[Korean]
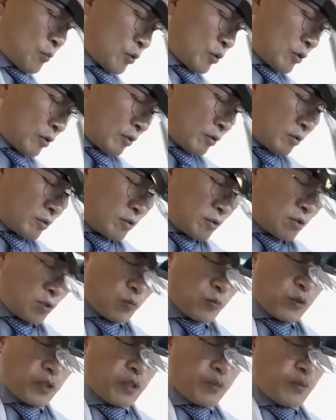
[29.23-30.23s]

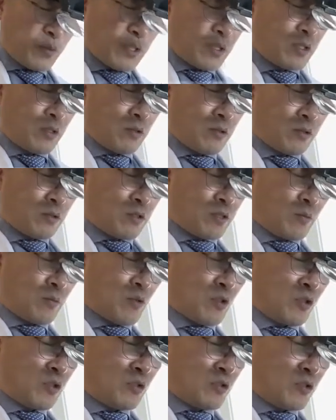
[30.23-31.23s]
0.1mm,
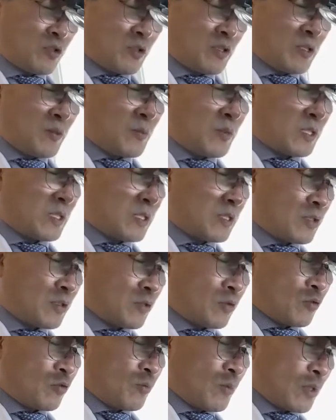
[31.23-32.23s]
0.001mm 그
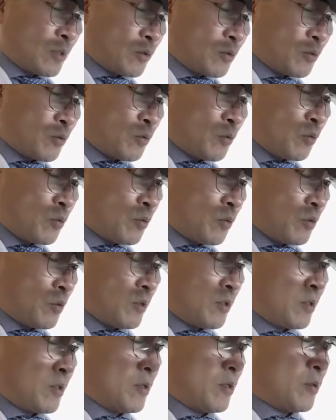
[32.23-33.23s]
정도만으로도
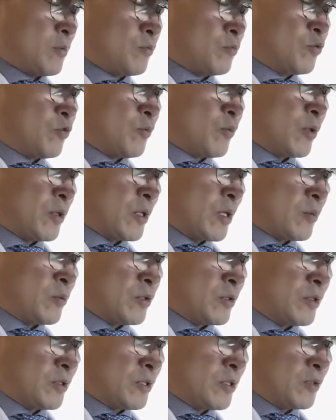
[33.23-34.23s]
불편함을
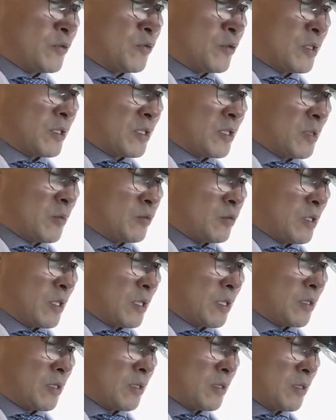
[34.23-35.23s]
느낄 수 있기 때문에
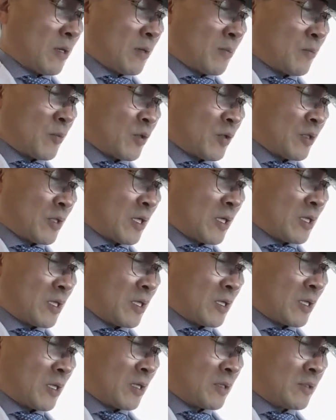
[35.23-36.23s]

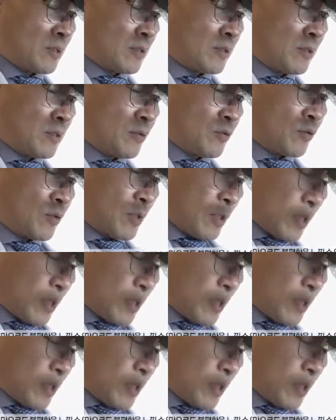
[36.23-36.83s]
편안하게 쓸 수